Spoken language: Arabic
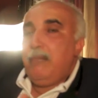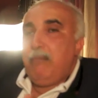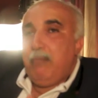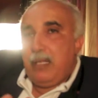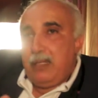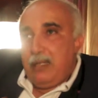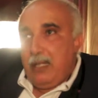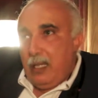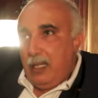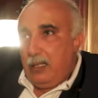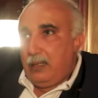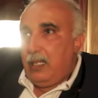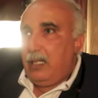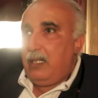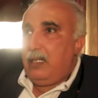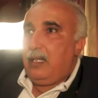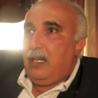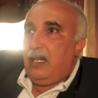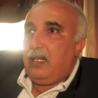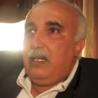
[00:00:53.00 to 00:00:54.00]
ما زالت
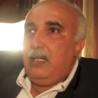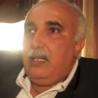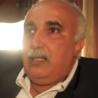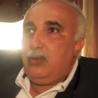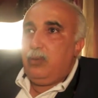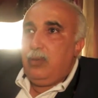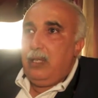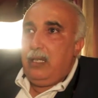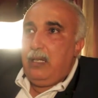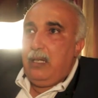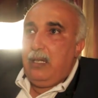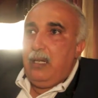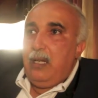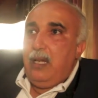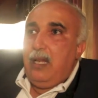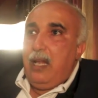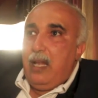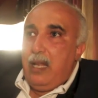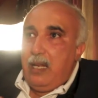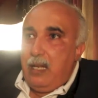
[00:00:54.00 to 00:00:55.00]
هذيك حكايه طويله
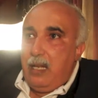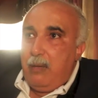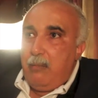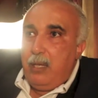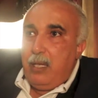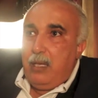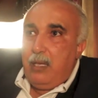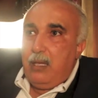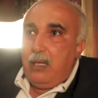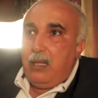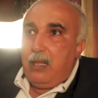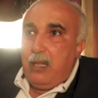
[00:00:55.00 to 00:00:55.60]
انما